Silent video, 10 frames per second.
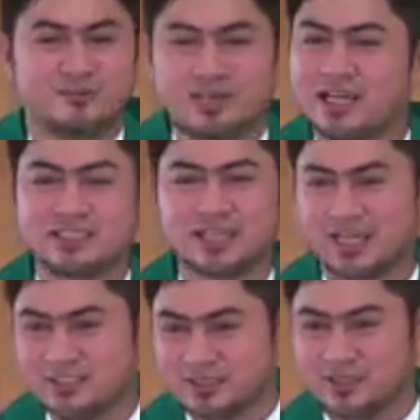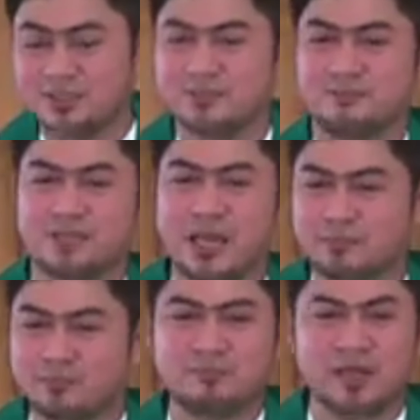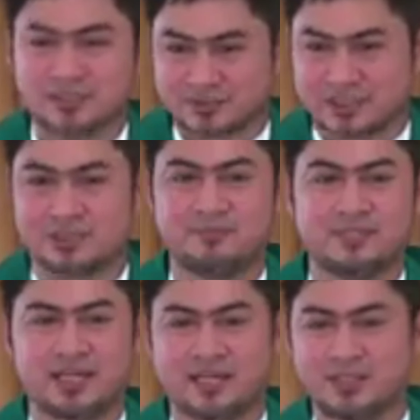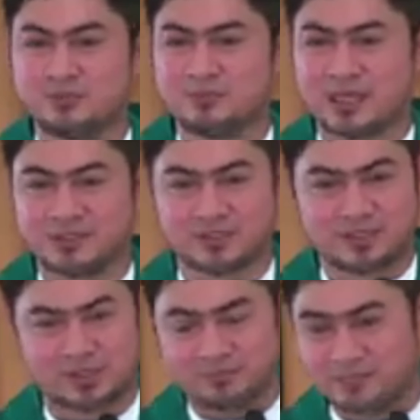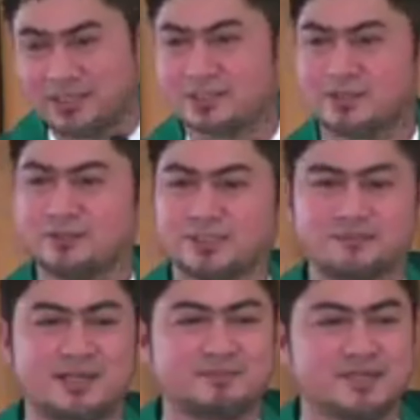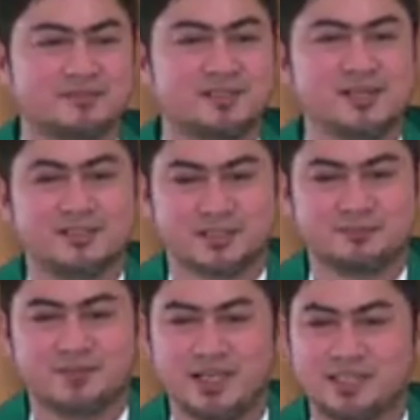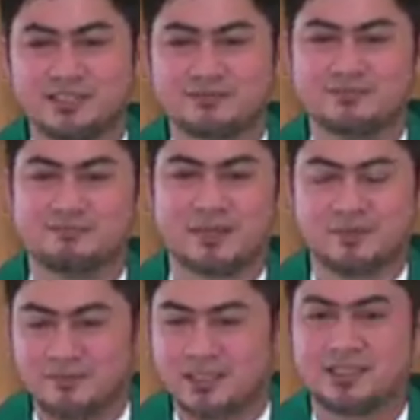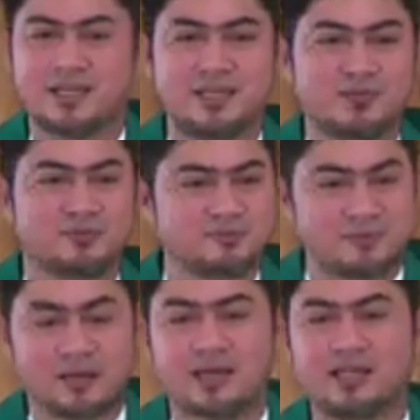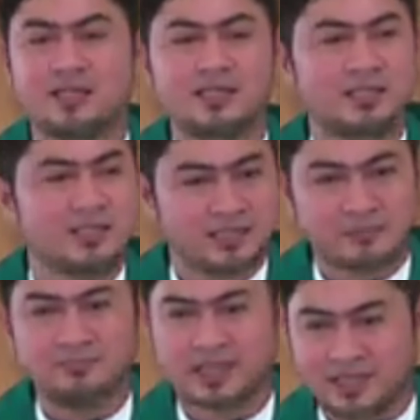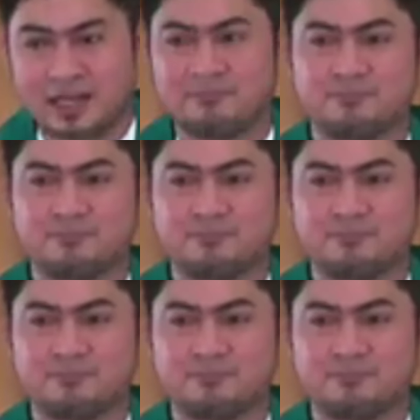Walang schedule. Kaya pag pumasok ng seminaryo, pumasok sa kumbento, sa mga pag, sa buhay pagmamadre, pagpapari, hirap na hirap